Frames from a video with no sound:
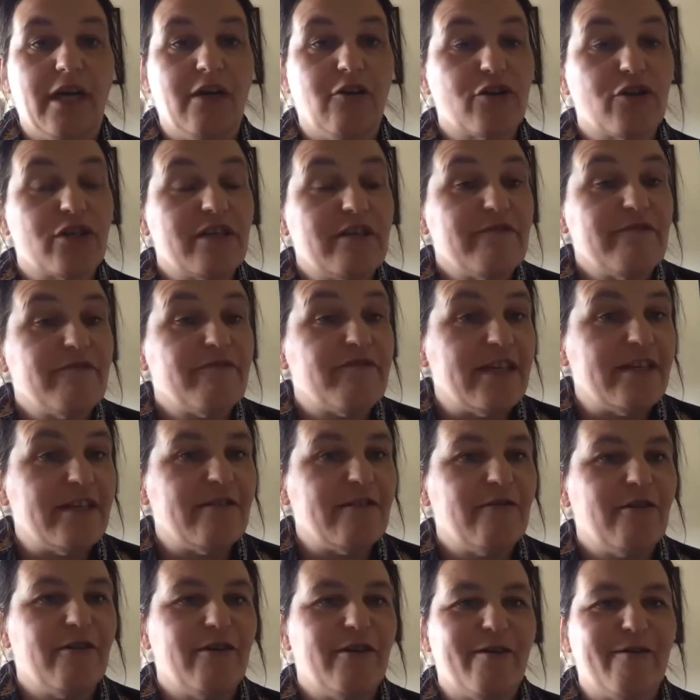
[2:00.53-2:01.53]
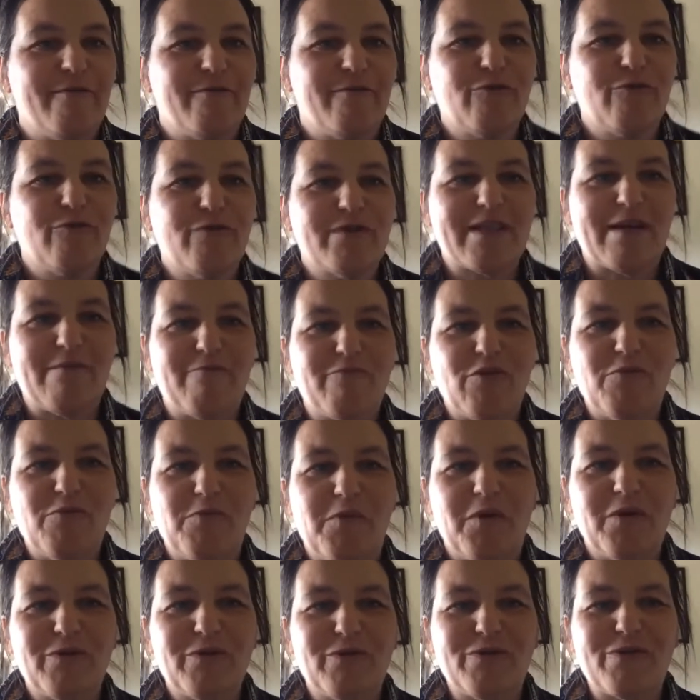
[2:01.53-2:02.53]
Alors j'ai fait euh, tout
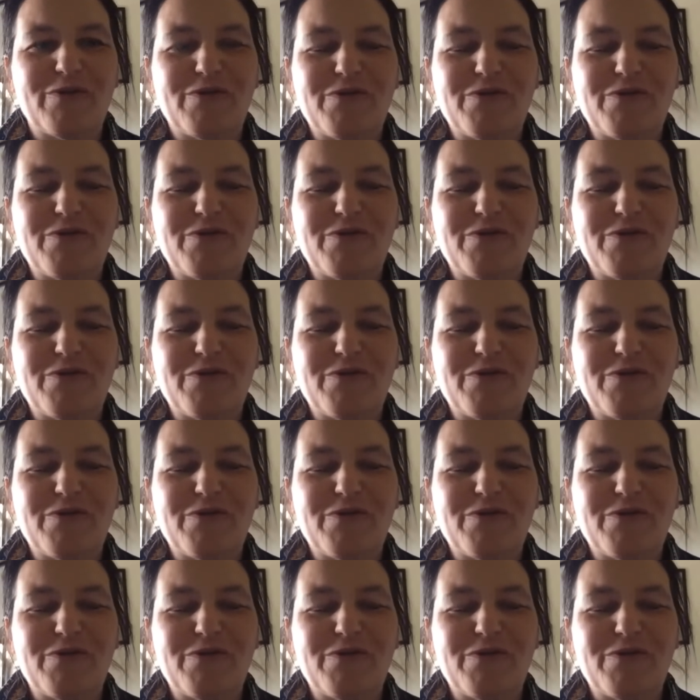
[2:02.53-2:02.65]
simplement, du